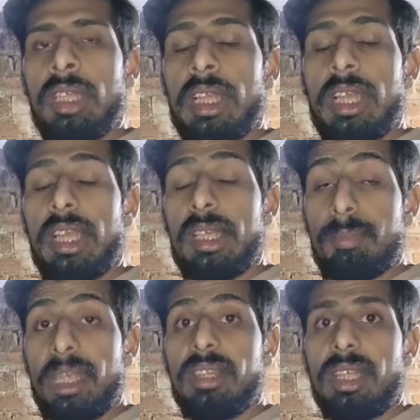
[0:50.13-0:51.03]

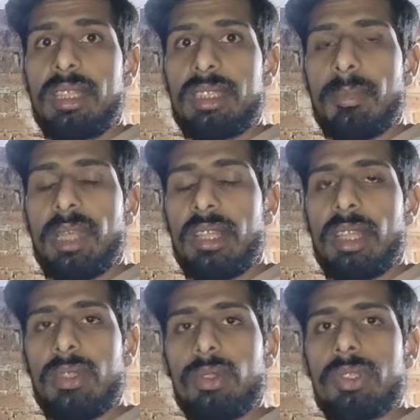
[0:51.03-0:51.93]
बेहतर से
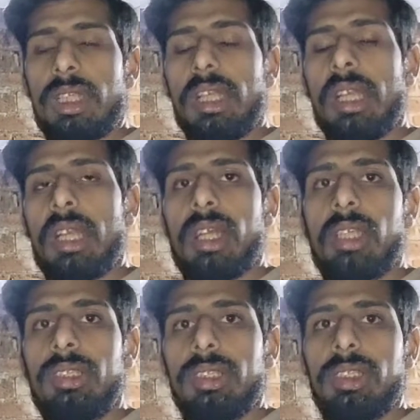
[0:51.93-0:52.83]
बेहतर जो सा ना
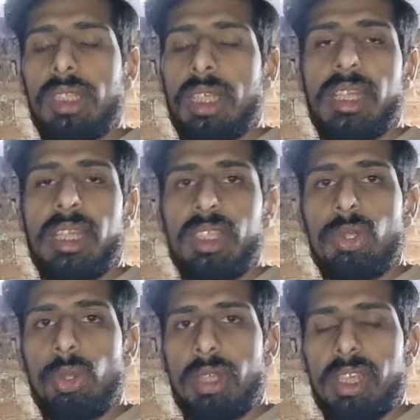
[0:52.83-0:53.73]
आज करके
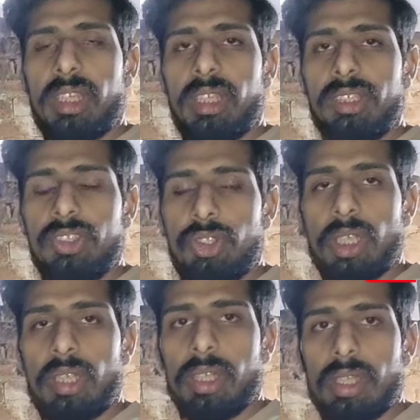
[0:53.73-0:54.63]
छोड़ेंगे
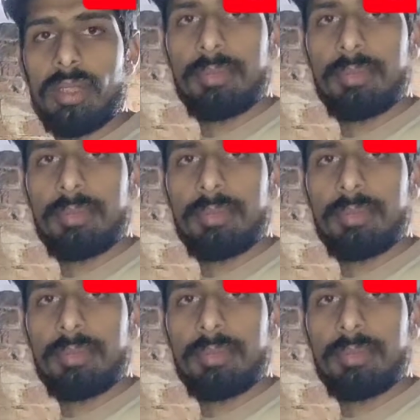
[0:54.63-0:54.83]
इनशाला